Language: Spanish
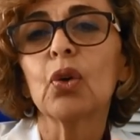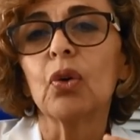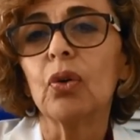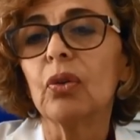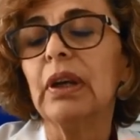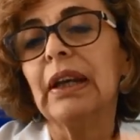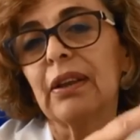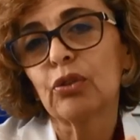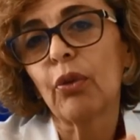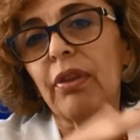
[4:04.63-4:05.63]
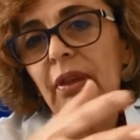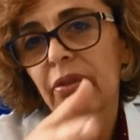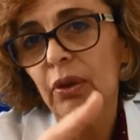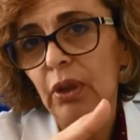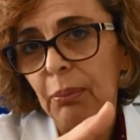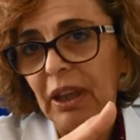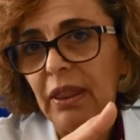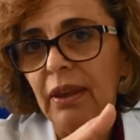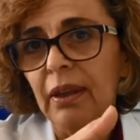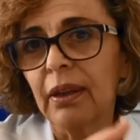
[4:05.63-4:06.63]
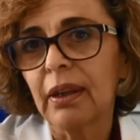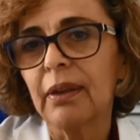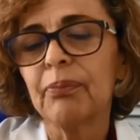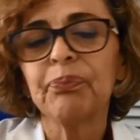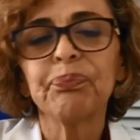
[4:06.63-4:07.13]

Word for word: con la asociación de pacientes.